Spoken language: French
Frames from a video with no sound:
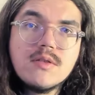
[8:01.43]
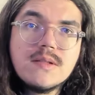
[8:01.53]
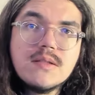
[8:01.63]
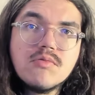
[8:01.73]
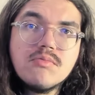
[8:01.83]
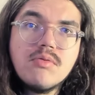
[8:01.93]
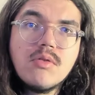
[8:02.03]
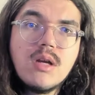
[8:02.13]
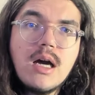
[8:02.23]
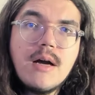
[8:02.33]
saison
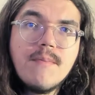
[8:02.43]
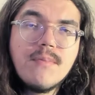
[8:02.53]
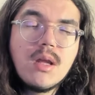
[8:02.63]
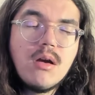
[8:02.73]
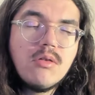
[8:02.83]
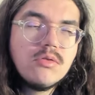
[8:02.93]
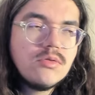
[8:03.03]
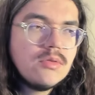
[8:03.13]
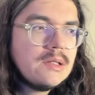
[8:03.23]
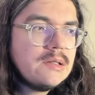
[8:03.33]
pour la
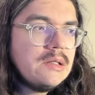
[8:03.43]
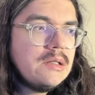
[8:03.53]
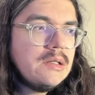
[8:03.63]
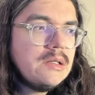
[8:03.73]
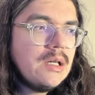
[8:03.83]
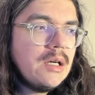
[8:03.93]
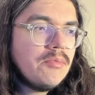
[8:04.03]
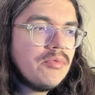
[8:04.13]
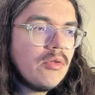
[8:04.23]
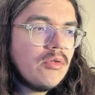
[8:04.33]
Destiny et
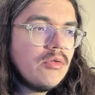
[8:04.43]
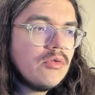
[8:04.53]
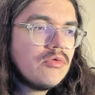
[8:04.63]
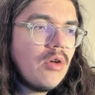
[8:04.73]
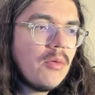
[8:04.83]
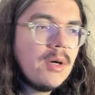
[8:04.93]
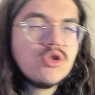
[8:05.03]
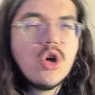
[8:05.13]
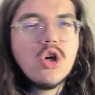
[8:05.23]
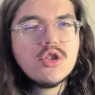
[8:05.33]
pour le, le coureur
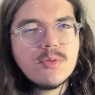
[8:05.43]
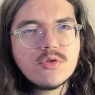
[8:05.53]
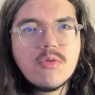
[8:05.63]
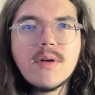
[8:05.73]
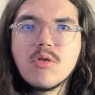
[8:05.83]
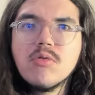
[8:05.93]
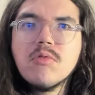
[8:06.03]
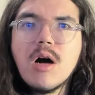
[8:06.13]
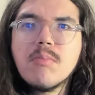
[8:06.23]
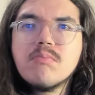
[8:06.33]
belge. Je pense qu'on va le
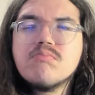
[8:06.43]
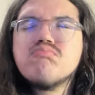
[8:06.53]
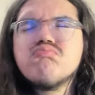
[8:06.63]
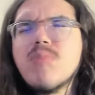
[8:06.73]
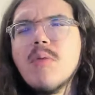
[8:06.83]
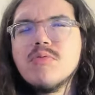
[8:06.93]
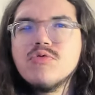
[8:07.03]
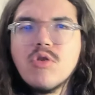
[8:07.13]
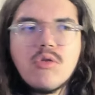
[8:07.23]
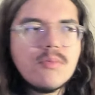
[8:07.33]
revoir à
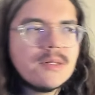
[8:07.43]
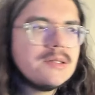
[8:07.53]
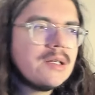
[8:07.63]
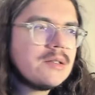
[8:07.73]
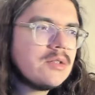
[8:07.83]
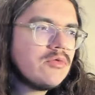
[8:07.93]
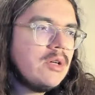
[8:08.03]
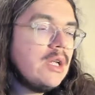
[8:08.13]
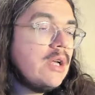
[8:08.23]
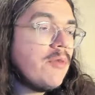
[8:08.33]
plusieurs reprises cette saison.
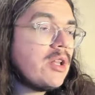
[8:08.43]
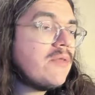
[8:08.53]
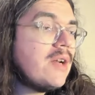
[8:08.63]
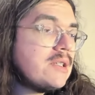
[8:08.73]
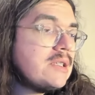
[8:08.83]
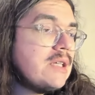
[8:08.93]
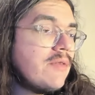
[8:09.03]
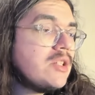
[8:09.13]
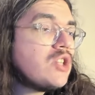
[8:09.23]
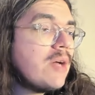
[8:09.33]
Van qui
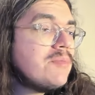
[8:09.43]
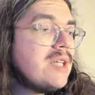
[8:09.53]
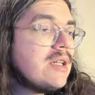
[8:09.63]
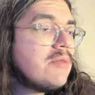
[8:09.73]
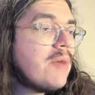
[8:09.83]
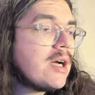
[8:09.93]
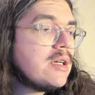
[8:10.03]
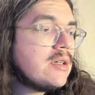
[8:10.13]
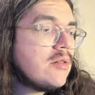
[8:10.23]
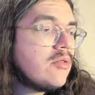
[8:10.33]
avait déjà bien
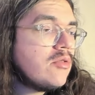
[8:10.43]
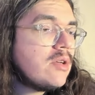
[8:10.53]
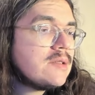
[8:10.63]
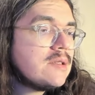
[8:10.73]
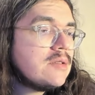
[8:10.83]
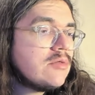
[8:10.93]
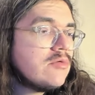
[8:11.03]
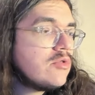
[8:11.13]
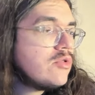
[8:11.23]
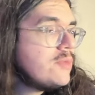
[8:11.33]
démarré euh, la
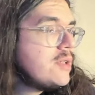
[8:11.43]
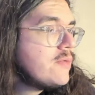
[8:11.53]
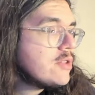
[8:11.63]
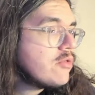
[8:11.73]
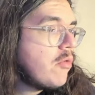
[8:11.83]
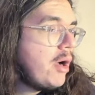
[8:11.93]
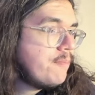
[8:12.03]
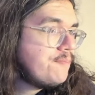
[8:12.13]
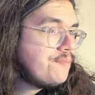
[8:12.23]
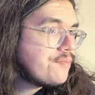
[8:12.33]
saison 2023. Euh,